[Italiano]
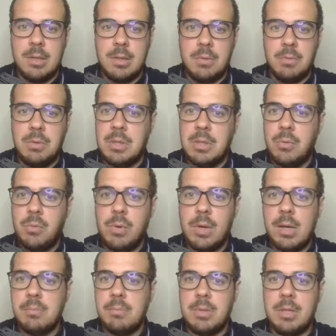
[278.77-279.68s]
Quindi
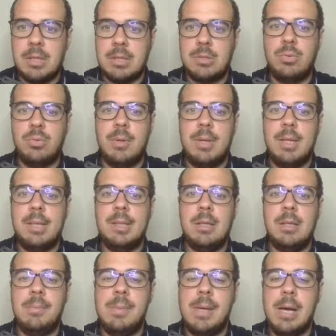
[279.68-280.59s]
qua
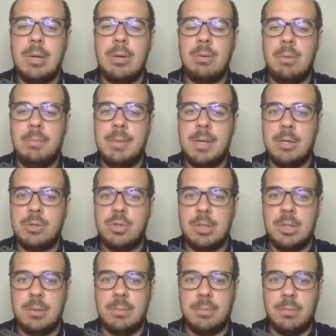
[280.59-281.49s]
assolutamente il bianco mi
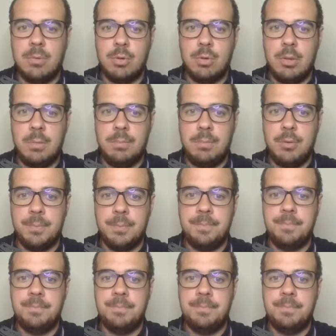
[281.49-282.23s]
piace molto di più.